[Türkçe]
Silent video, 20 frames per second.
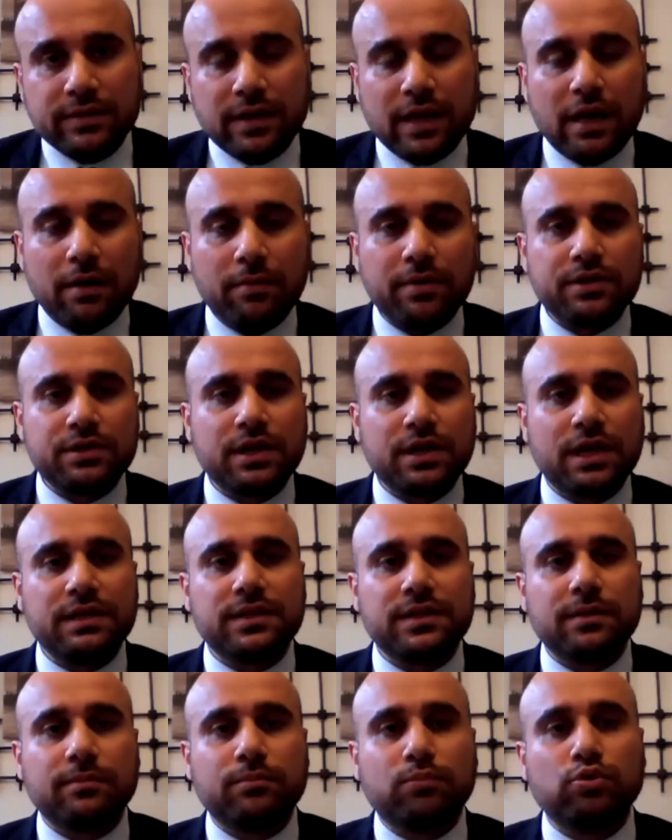Tabiri
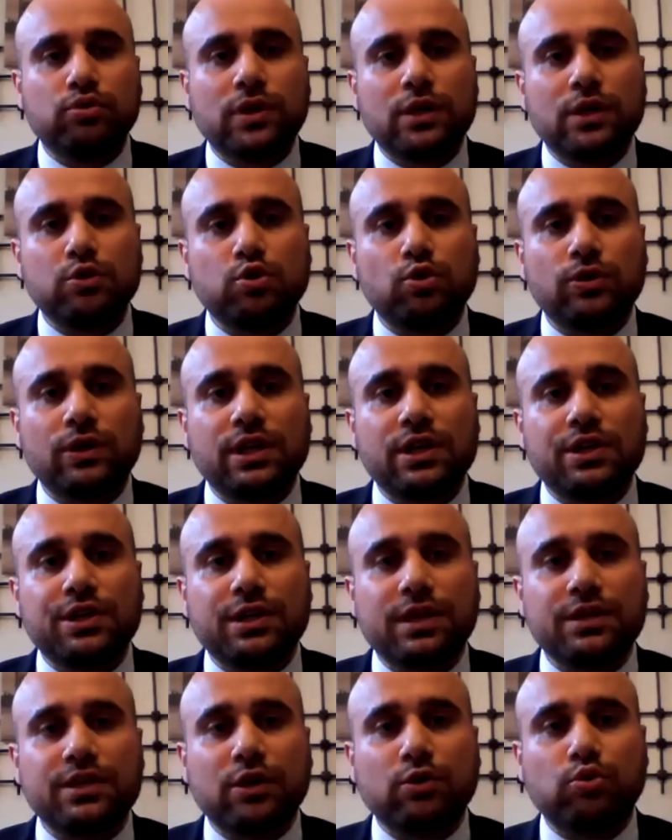caizse bundan sonra
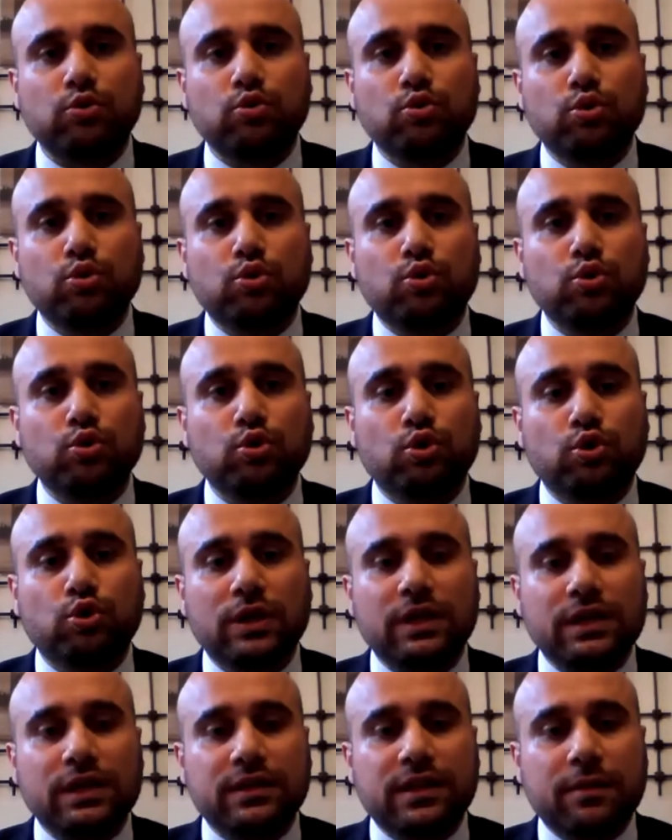yaşanacak
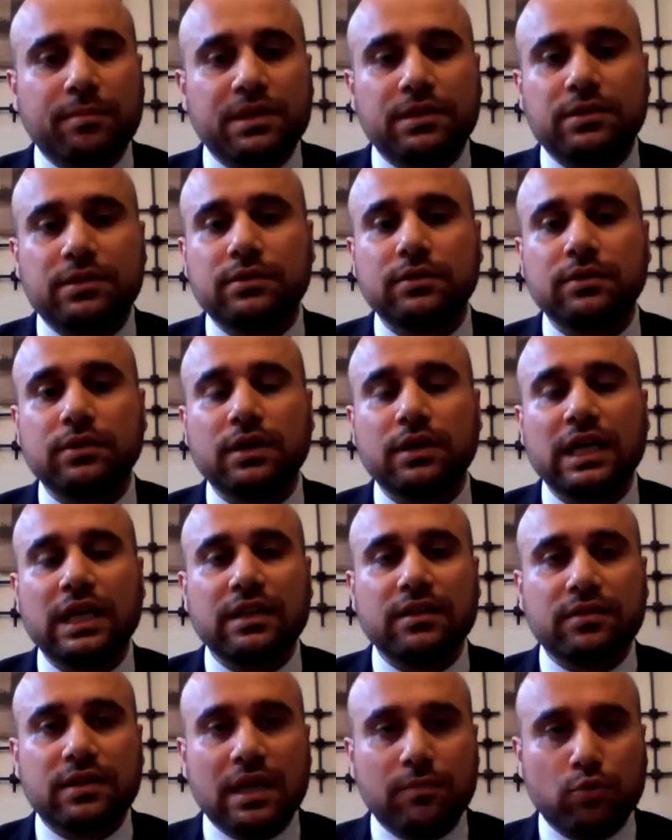durgunlukların da bir
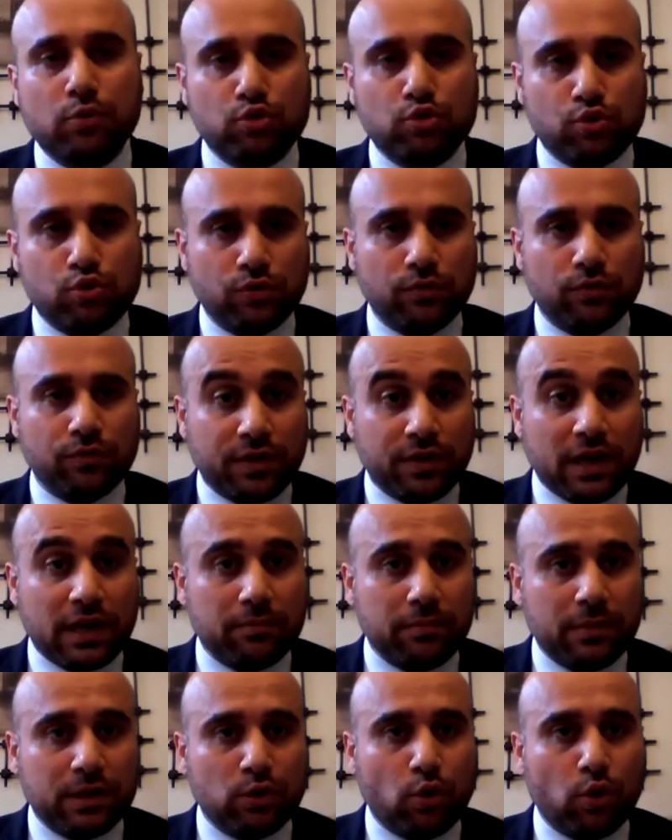demosu,
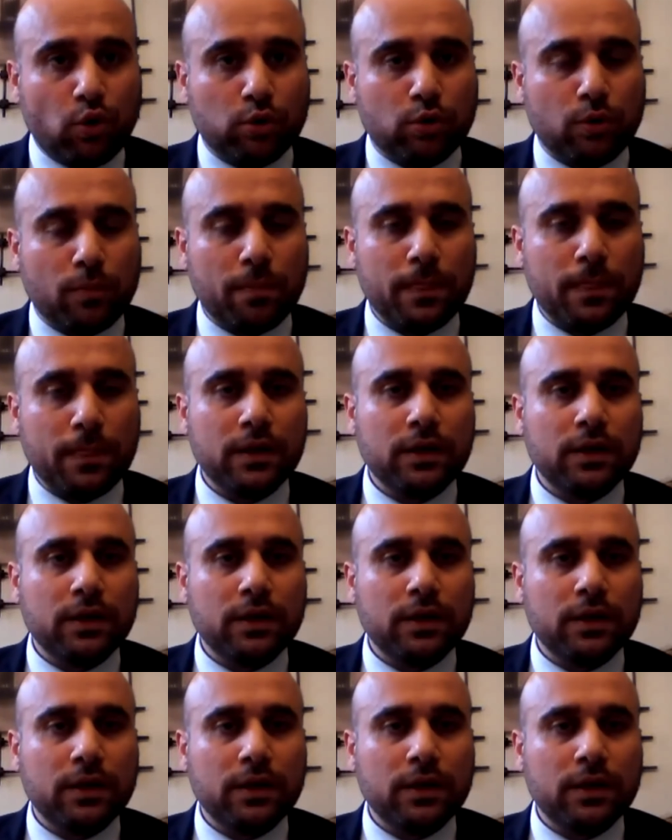fragmanı oldu.